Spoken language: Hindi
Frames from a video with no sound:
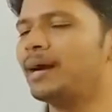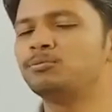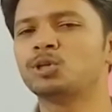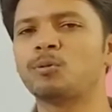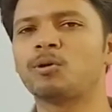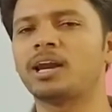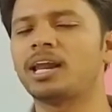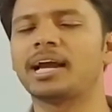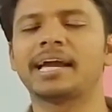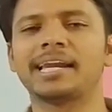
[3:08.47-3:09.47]
एब्जॉर्ब कर
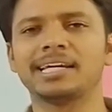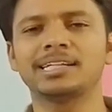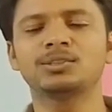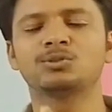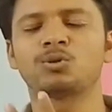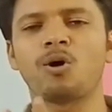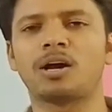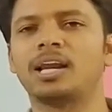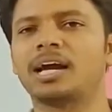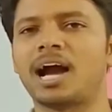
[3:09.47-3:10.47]
लेगा यानी कि
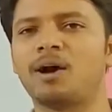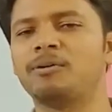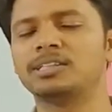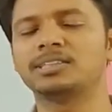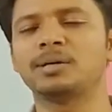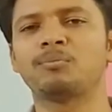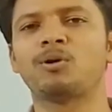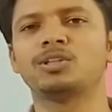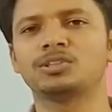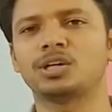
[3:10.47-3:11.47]
सोख लेगा हवे से
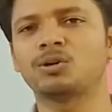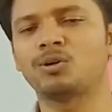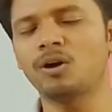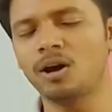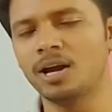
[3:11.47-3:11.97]
मॉइस्चर को